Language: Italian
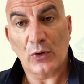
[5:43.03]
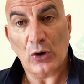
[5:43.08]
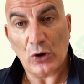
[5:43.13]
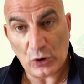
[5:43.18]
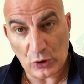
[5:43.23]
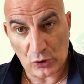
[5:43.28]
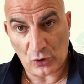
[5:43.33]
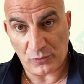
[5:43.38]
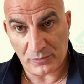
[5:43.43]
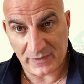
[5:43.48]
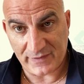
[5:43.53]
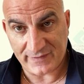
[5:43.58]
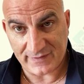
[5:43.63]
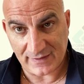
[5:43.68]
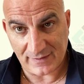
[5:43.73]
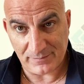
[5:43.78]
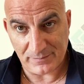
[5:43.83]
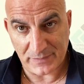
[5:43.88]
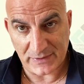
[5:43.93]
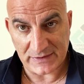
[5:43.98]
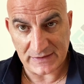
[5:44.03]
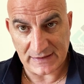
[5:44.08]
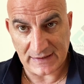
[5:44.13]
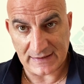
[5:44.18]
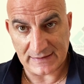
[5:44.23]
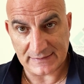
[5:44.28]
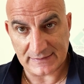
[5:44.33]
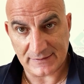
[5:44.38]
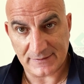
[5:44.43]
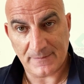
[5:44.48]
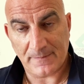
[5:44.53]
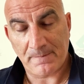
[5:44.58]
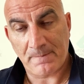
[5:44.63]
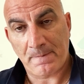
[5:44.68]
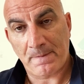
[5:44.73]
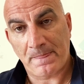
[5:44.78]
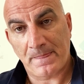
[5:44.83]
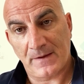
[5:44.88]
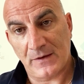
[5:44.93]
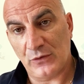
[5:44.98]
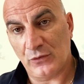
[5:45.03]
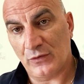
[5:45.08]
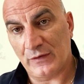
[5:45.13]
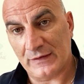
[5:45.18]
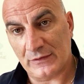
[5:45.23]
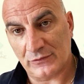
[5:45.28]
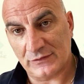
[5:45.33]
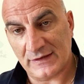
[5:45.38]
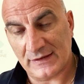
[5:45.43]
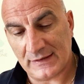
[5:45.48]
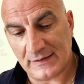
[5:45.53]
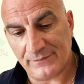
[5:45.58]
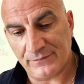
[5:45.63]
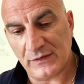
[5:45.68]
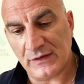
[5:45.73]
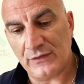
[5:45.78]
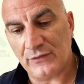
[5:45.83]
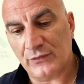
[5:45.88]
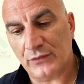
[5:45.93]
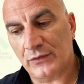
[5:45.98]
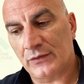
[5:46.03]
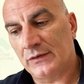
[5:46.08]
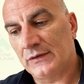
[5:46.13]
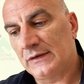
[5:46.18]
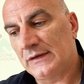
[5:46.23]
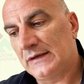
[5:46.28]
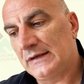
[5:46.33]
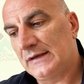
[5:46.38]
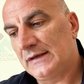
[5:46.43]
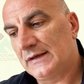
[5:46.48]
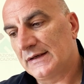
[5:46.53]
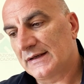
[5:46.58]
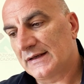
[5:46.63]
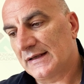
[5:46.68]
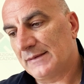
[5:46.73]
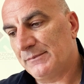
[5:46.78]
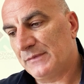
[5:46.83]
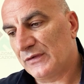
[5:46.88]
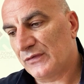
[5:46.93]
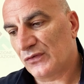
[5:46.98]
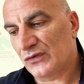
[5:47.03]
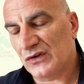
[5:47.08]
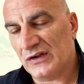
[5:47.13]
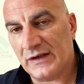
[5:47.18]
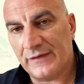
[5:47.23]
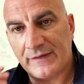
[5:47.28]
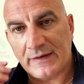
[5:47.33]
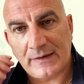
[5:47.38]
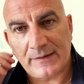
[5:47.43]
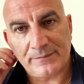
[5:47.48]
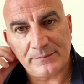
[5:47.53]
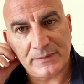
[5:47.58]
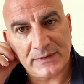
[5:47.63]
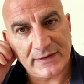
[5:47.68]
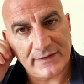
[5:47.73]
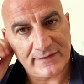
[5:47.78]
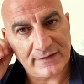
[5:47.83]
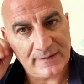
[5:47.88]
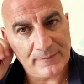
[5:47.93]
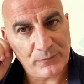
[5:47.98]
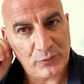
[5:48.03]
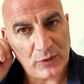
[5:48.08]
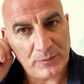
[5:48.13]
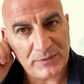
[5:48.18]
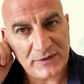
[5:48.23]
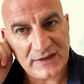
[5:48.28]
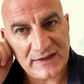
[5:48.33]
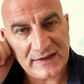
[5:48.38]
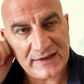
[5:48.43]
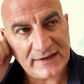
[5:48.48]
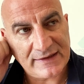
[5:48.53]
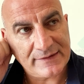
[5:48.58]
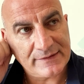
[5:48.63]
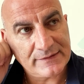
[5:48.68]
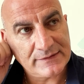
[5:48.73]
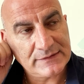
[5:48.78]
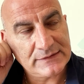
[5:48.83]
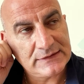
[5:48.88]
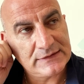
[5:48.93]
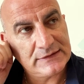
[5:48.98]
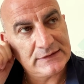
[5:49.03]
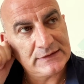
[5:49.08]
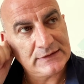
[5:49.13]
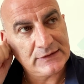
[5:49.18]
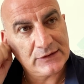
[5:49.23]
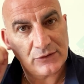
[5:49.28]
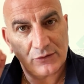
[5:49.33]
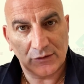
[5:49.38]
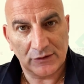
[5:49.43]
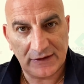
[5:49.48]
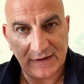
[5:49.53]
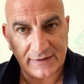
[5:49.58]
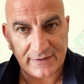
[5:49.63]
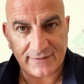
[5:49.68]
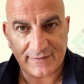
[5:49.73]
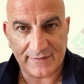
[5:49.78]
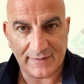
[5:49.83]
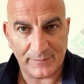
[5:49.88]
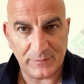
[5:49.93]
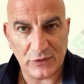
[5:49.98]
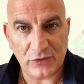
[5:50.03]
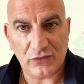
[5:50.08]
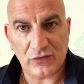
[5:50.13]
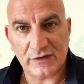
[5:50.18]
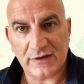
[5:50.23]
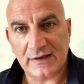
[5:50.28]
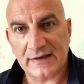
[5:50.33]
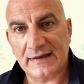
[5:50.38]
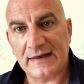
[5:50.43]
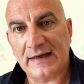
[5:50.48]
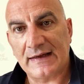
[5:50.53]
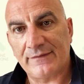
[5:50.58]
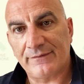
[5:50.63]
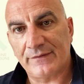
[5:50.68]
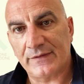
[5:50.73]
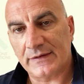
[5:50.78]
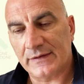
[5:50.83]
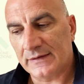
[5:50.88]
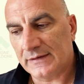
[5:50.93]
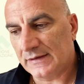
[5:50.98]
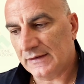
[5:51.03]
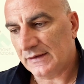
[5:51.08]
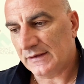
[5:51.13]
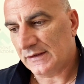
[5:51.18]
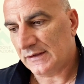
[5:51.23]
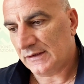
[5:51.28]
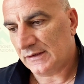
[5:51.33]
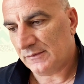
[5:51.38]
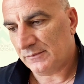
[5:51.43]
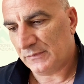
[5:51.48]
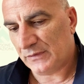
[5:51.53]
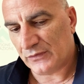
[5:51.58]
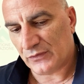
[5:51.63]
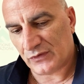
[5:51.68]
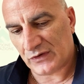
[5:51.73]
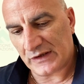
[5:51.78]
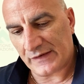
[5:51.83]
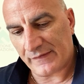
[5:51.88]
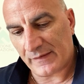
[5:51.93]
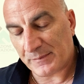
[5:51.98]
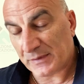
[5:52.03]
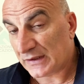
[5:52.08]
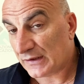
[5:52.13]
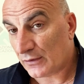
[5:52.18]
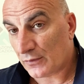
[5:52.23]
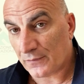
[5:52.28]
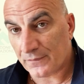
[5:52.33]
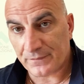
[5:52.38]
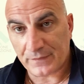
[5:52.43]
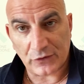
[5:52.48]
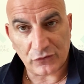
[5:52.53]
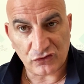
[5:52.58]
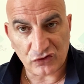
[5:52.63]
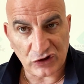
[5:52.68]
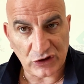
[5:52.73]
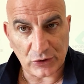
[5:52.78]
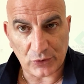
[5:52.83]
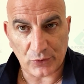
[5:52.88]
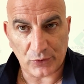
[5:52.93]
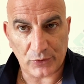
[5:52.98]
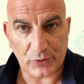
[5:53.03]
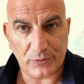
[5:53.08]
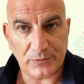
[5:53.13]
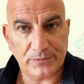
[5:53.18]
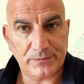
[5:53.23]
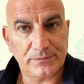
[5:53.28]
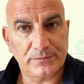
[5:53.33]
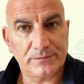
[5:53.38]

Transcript: come si è impegnata. Io ero dell'avviso che bisognava, per esempio, aprire, con gli ex amici del GAV, bisognava aprire un fascicolo